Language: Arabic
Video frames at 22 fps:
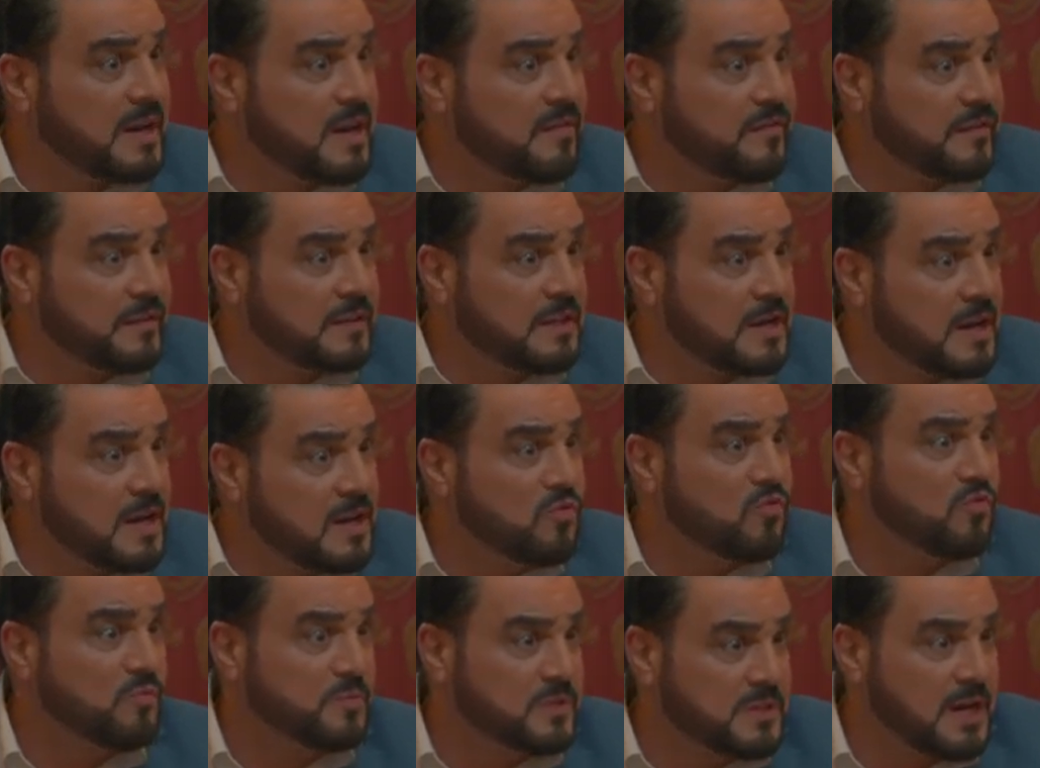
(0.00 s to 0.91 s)

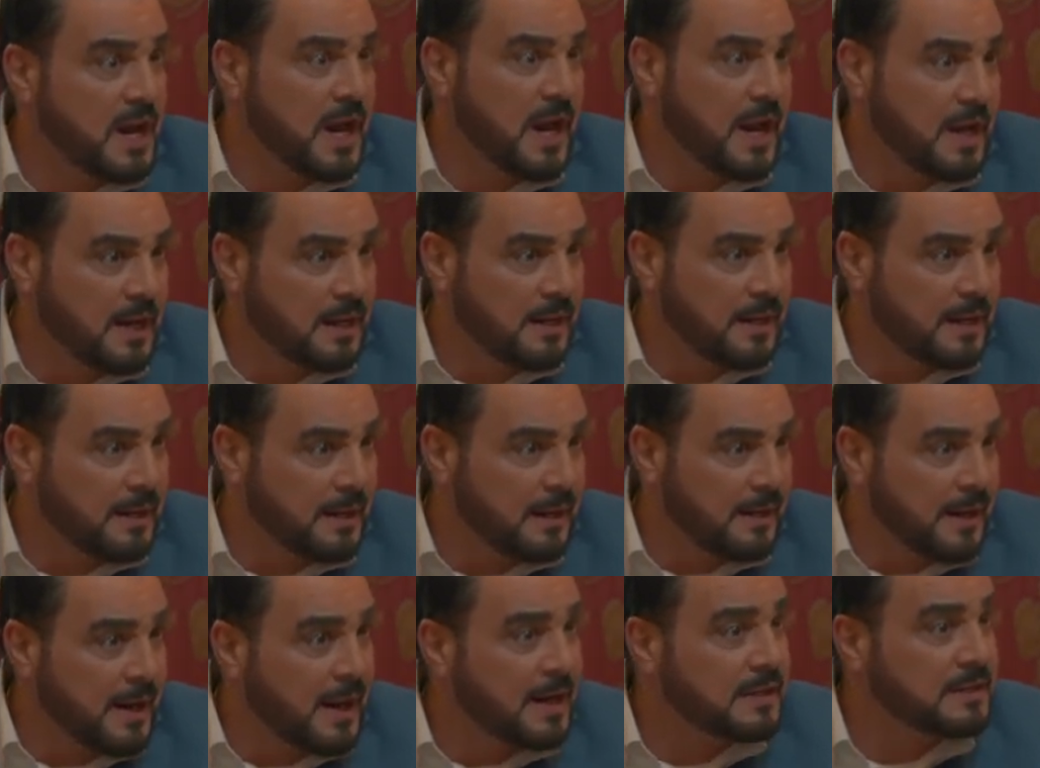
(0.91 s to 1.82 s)
كفتين وميزان
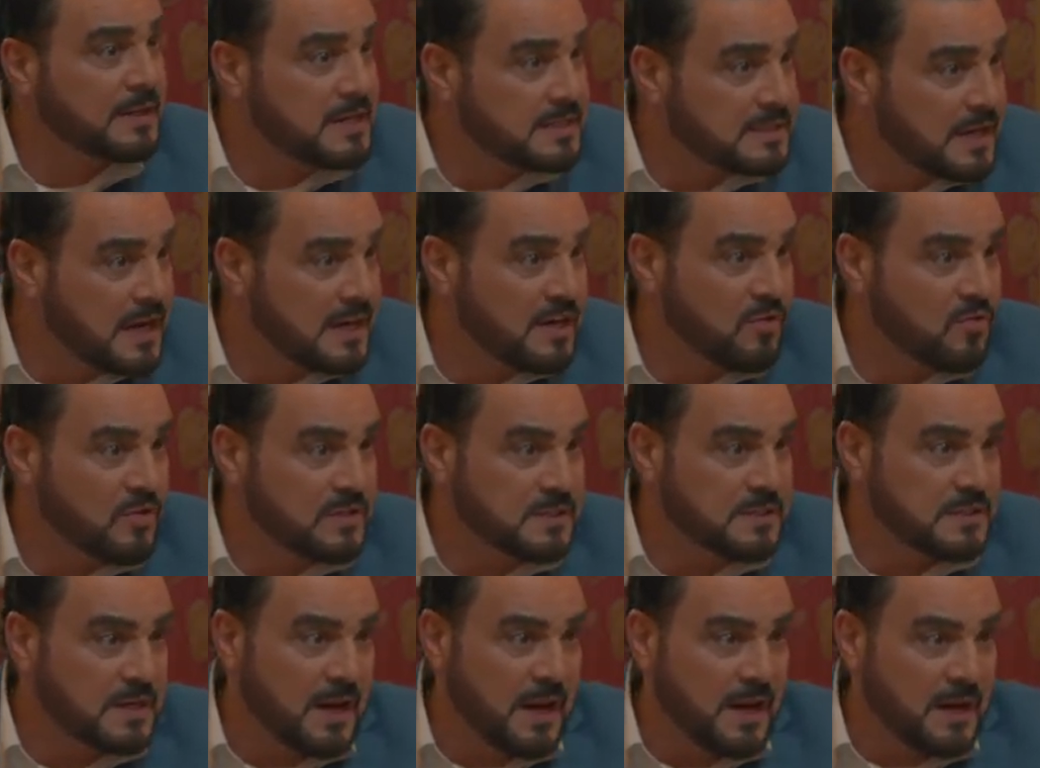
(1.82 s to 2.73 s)
حتى اسال
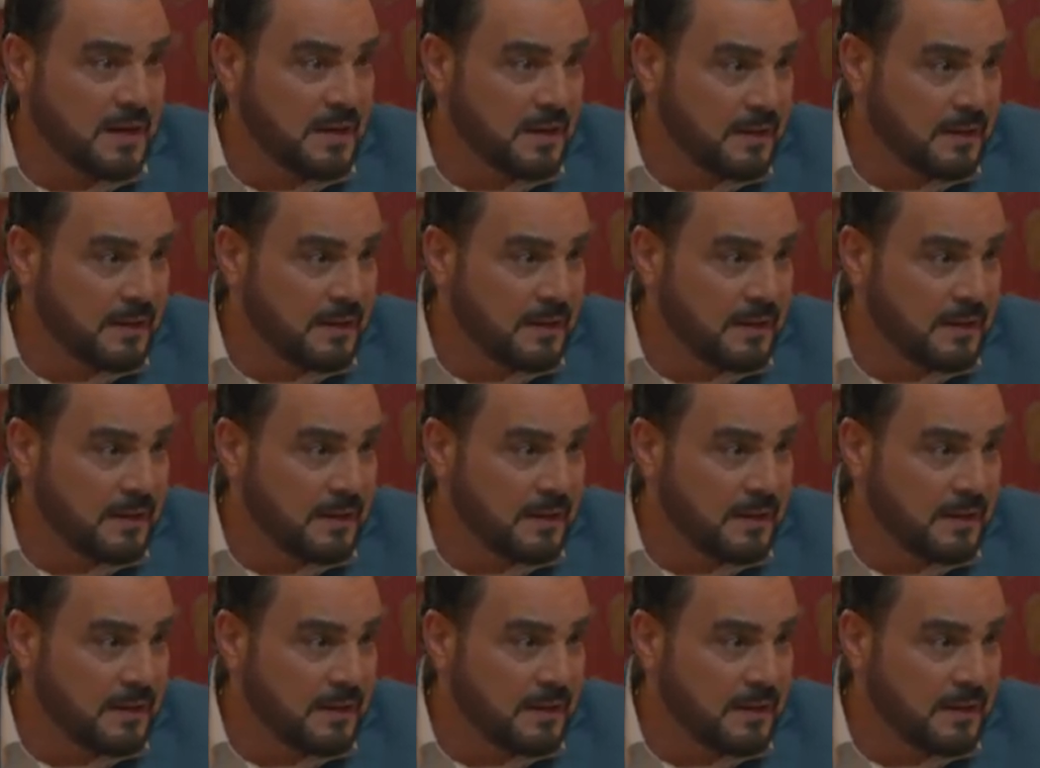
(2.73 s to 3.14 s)
الوزان